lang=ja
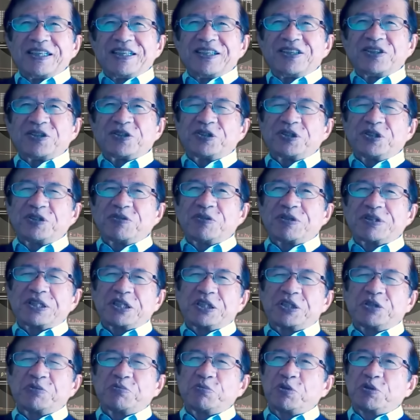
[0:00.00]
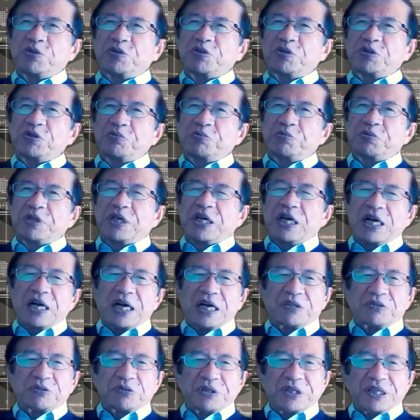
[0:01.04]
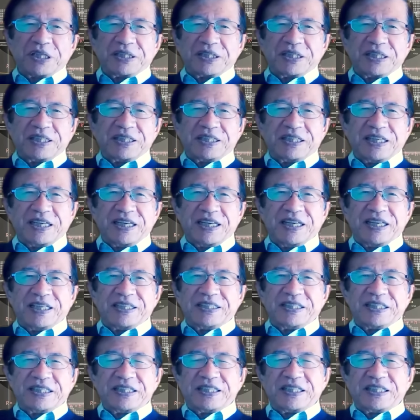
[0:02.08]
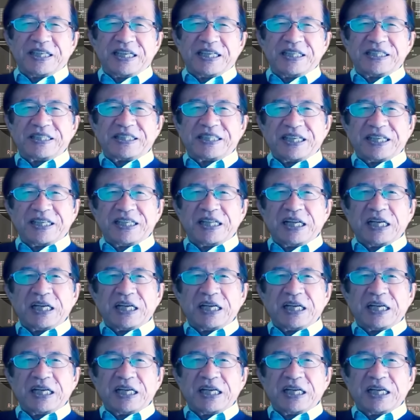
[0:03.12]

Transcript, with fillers: 要するに私も随分科学をやってきて実験したり、